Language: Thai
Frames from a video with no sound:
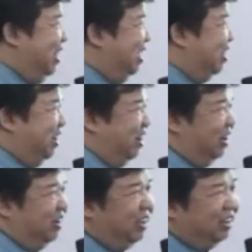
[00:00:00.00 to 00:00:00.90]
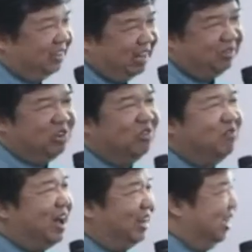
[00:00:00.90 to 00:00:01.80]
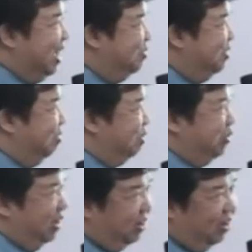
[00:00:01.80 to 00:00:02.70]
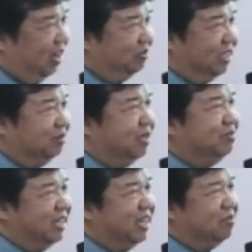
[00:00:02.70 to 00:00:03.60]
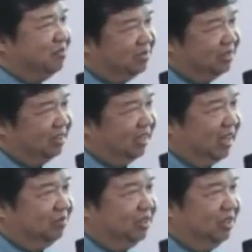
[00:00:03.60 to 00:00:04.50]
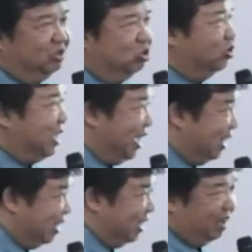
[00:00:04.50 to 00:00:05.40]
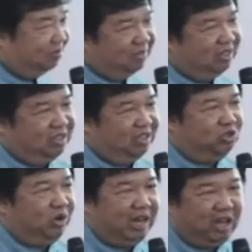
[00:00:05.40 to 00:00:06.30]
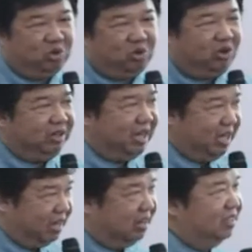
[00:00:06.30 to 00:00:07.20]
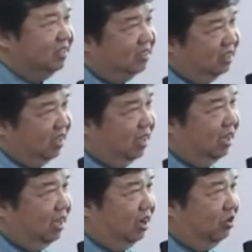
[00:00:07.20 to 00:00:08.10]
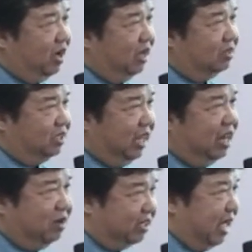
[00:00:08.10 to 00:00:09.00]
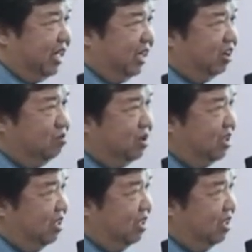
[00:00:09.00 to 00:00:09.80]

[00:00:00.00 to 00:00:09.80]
แล้วก็เราเห็นกันได้ประโยชน์มากนะครับเป็นวิทยากรเราเชิญเพิ่มเติมนะครับทุกๆท่านนะครับก็ช่วยให้เราทุกคนได้เห็นว่าจริงๆแล้วเมืองไทยเองก็มี